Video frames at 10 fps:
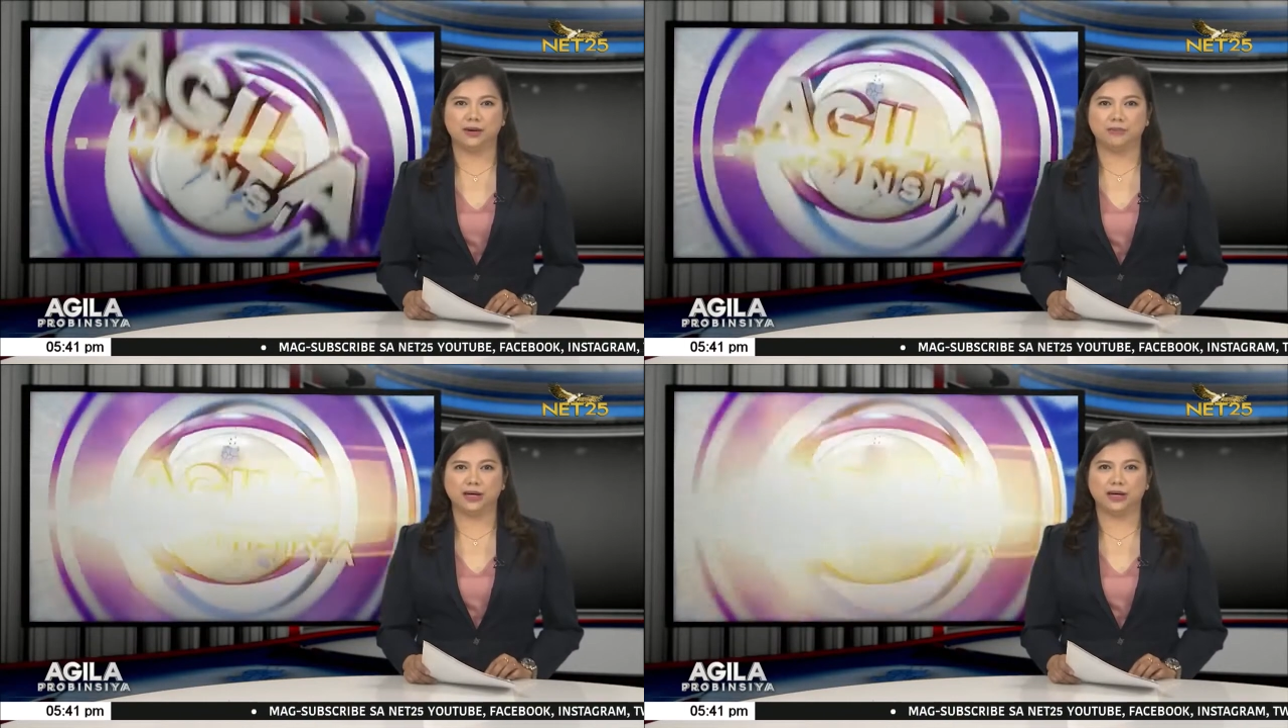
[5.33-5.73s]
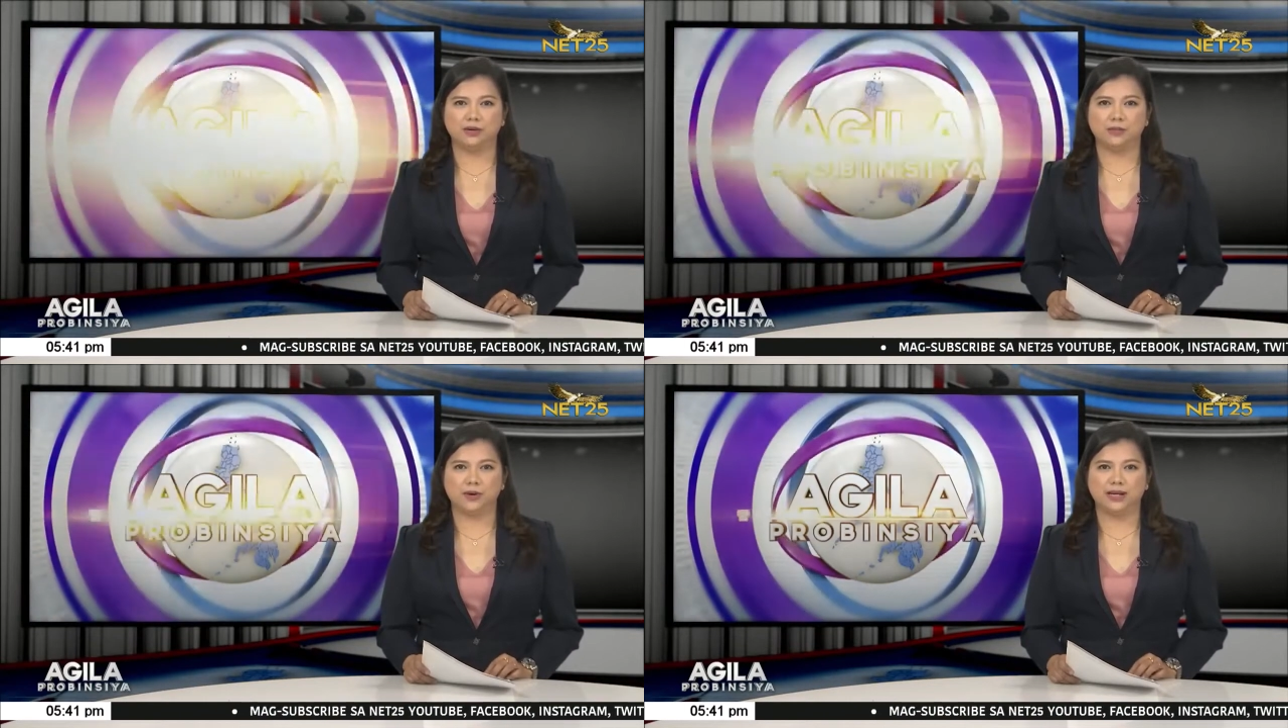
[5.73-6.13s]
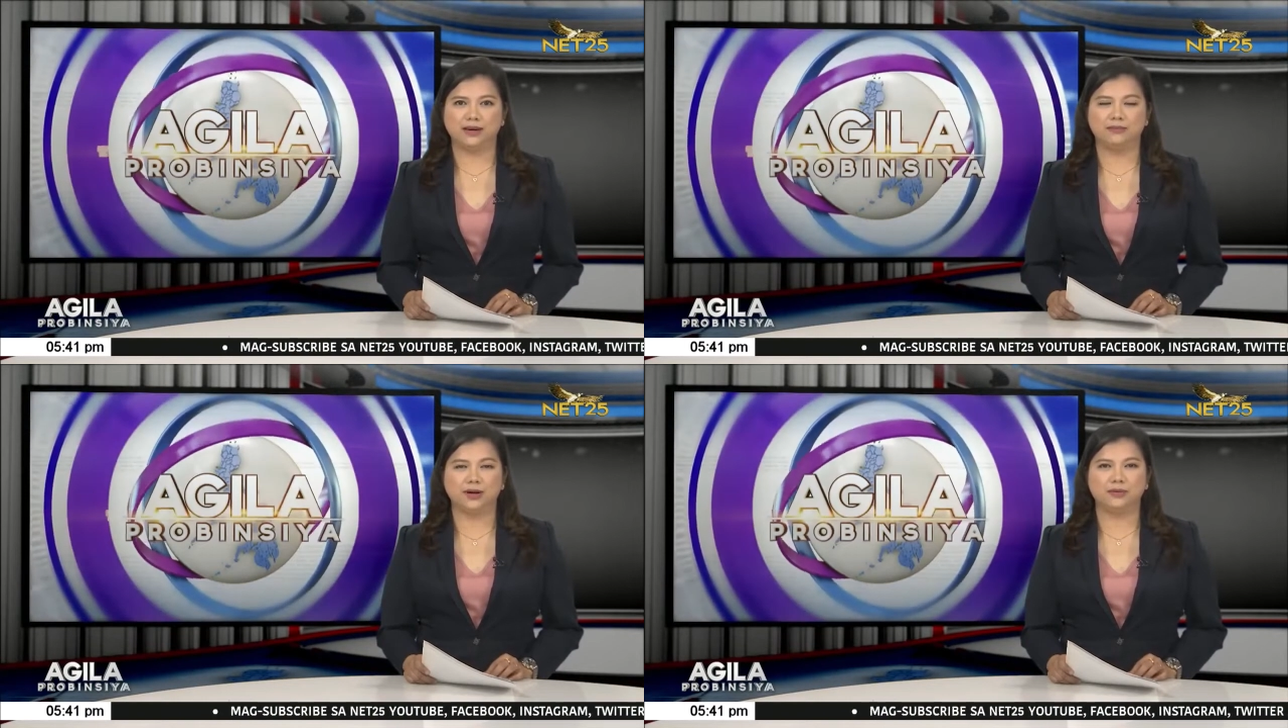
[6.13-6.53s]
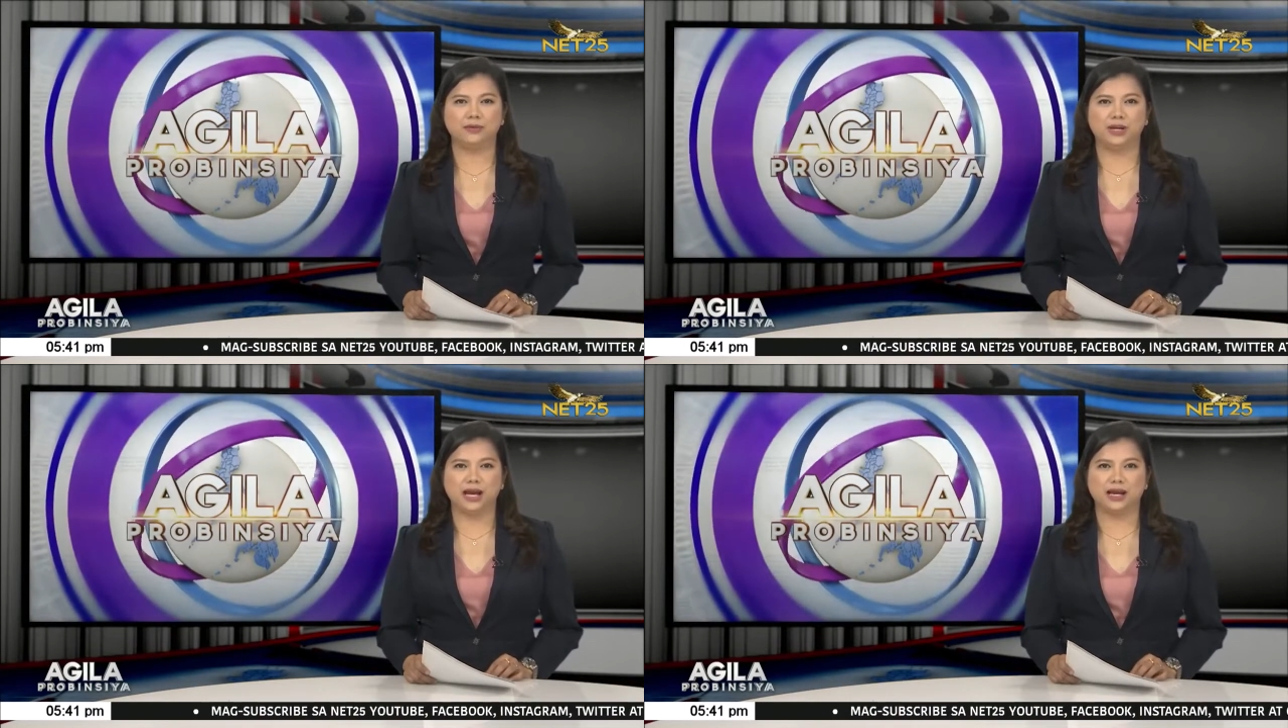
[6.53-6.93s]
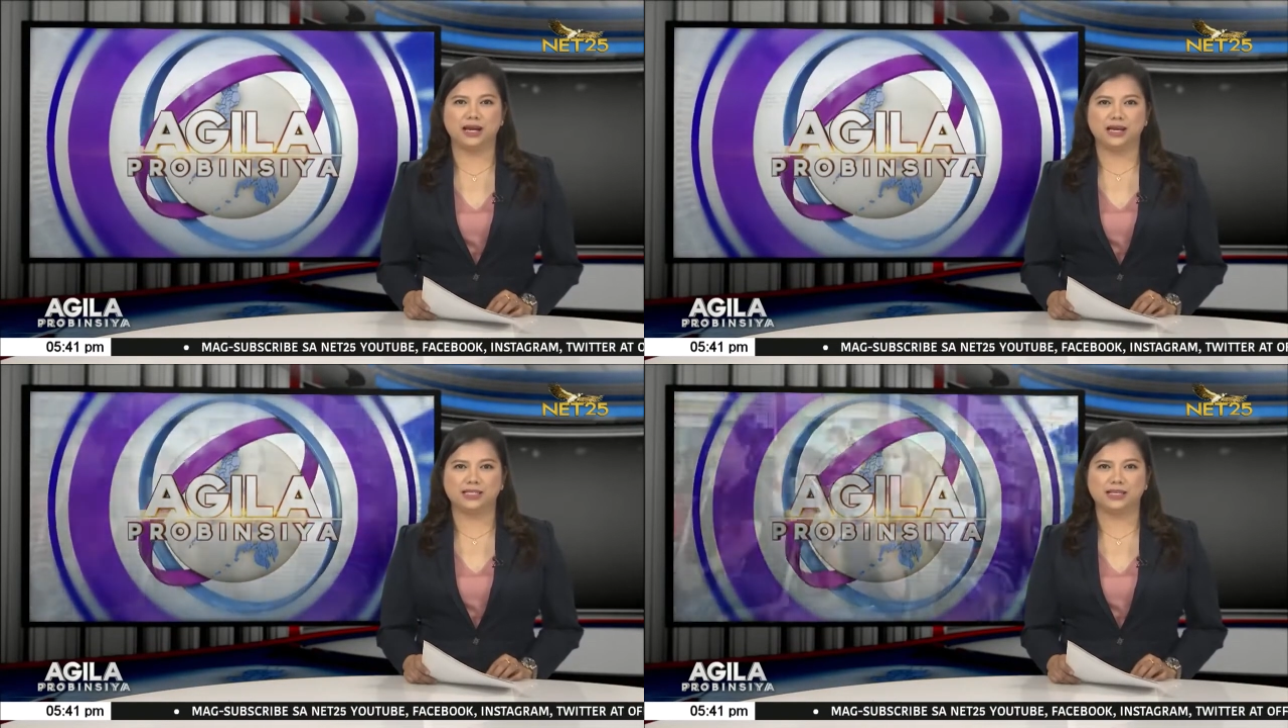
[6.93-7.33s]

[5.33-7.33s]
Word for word: pagkalooban ng bakuna sa